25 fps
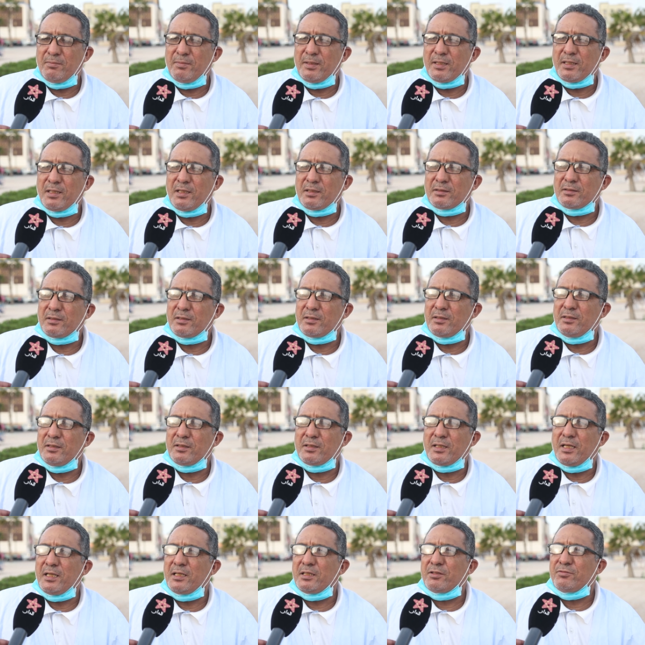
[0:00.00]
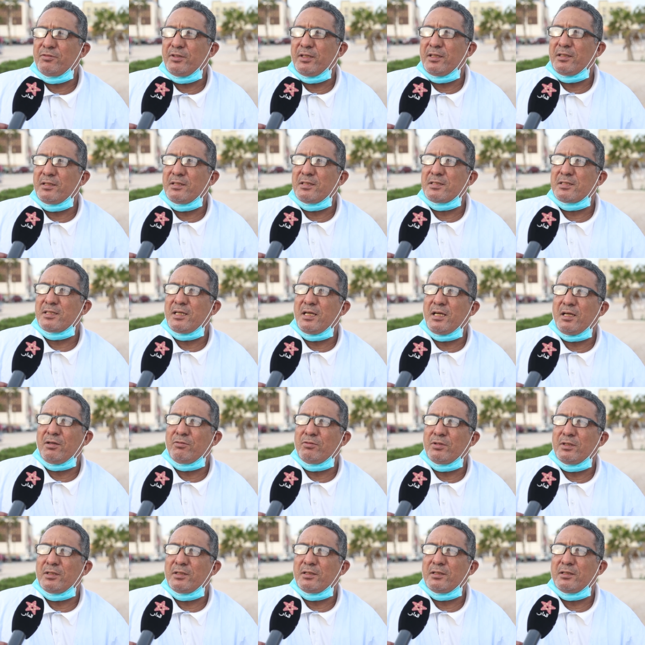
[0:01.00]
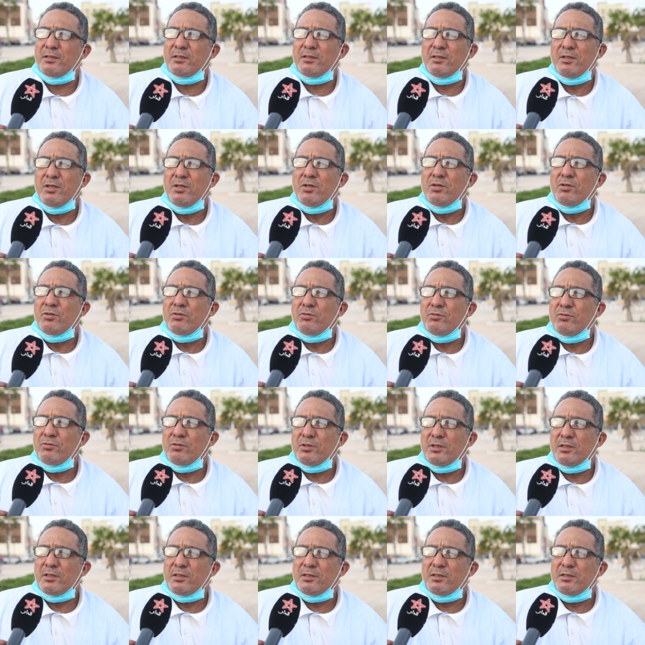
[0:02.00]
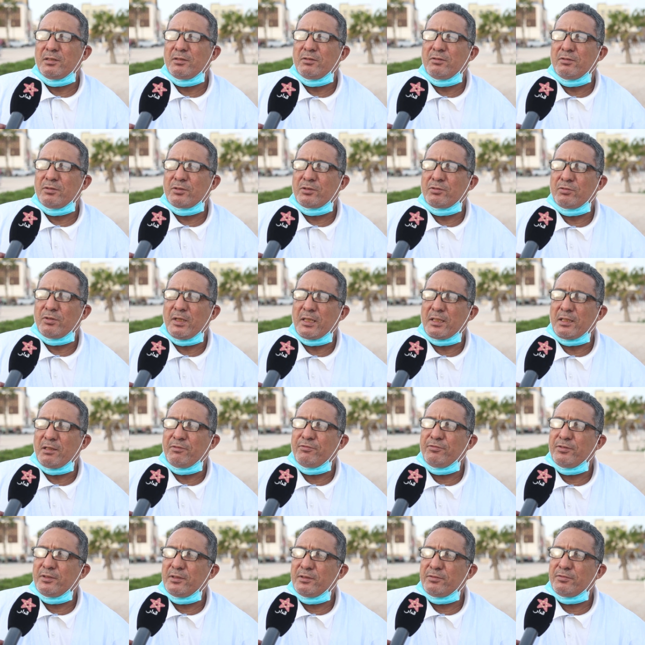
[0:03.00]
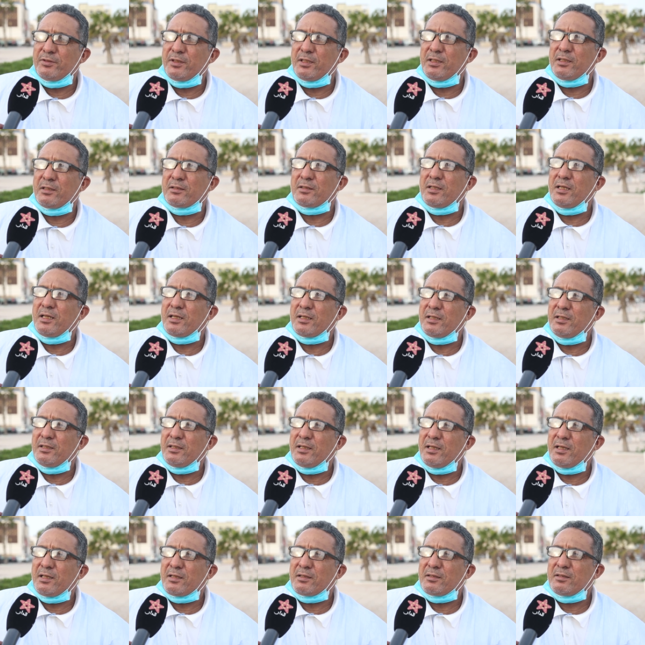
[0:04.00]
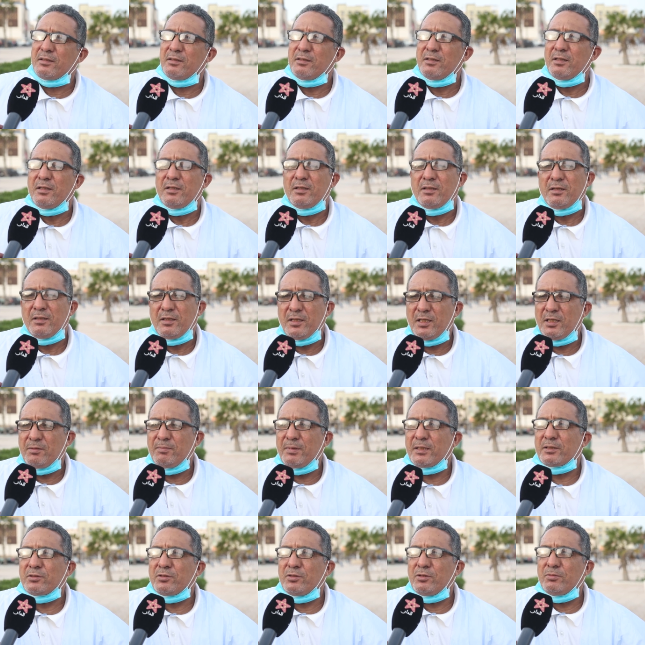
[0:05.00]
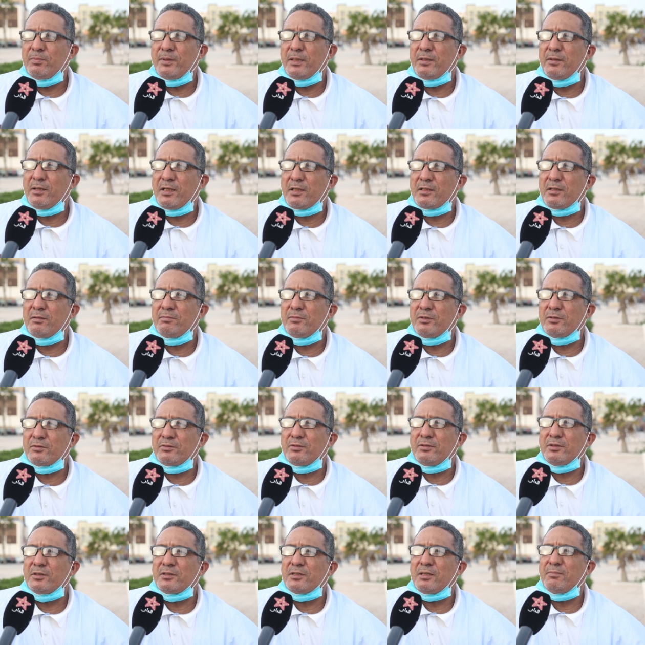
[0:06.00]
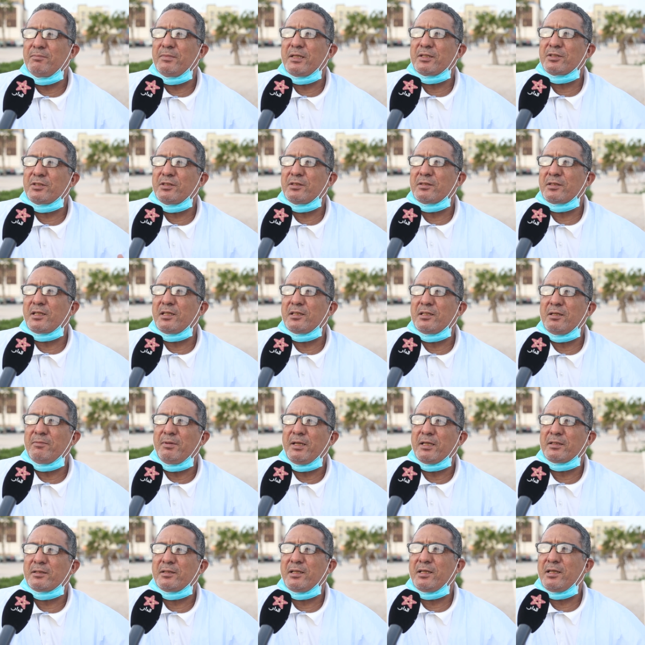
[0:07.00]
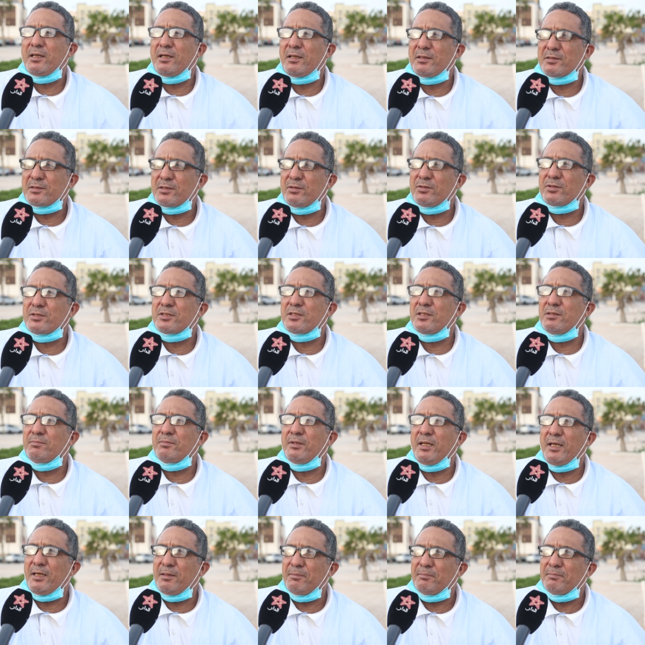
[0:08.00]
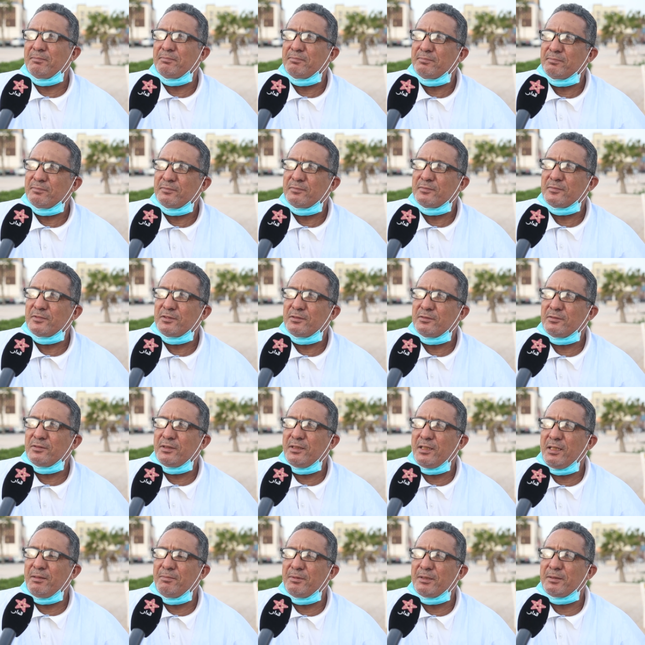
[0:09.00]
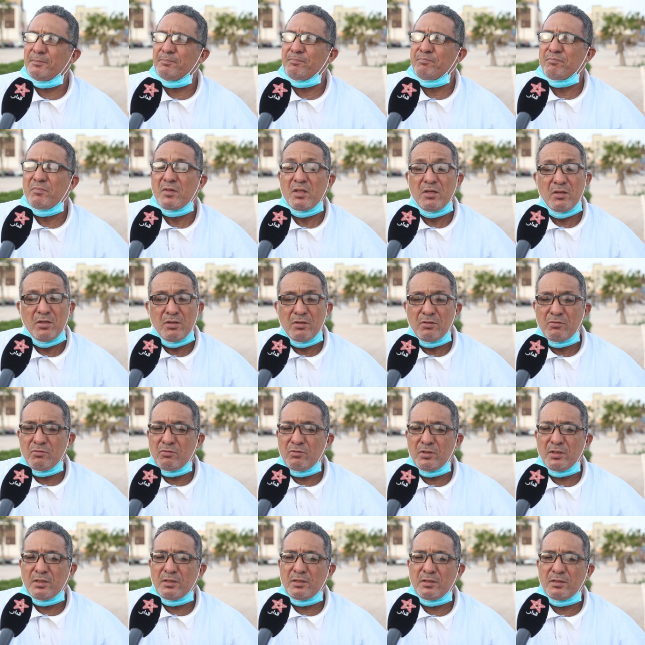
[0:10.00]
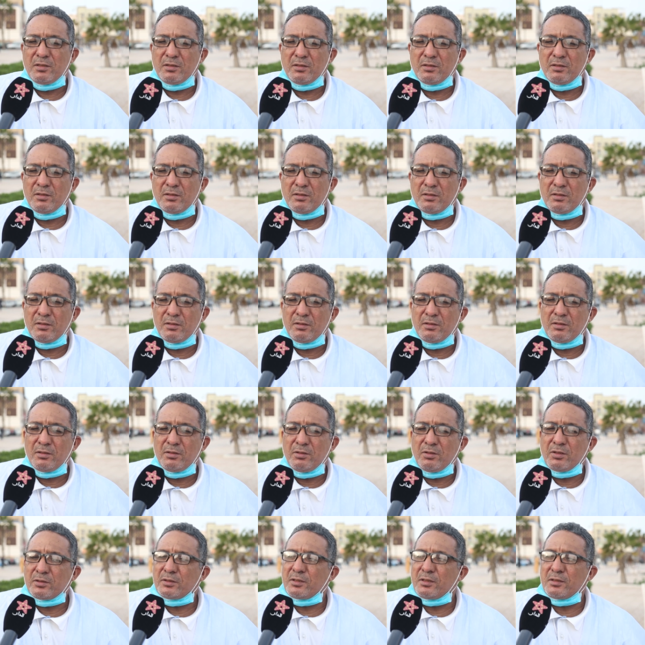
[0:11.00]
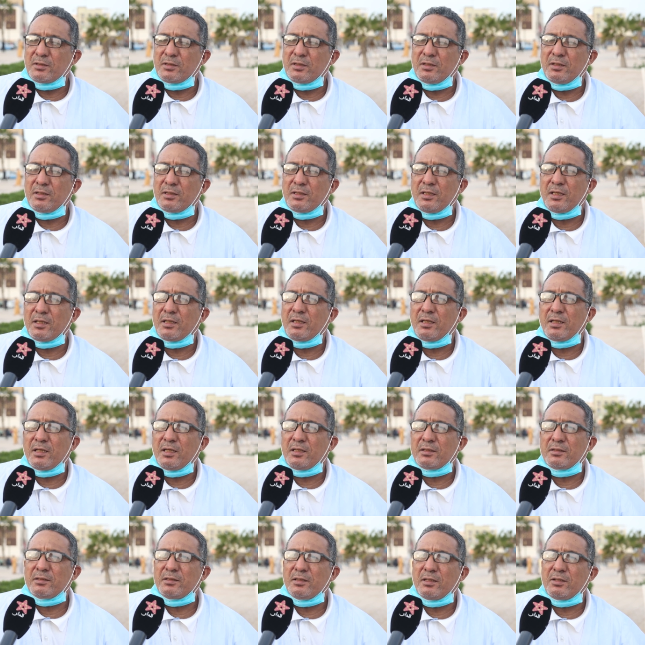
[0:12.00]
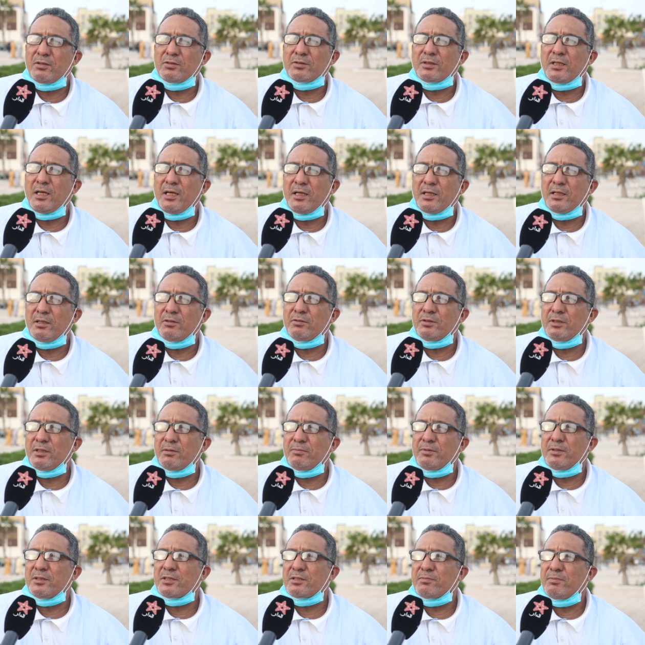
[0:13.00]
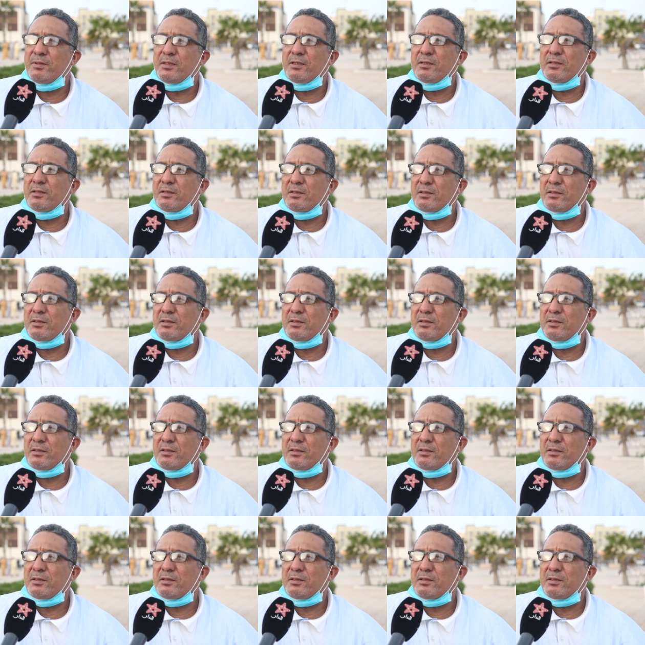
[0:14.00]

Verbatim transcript: المناطق اللي كانت فيها نزاع و... و... وتوقف فيها إطلاق النار المطلوب أن ذاك الموضوع يتم ماشي يتقدم حتى يحصل السلم العام والأمن ونقطة قرقرات هي نقطة حيوية بالنسبة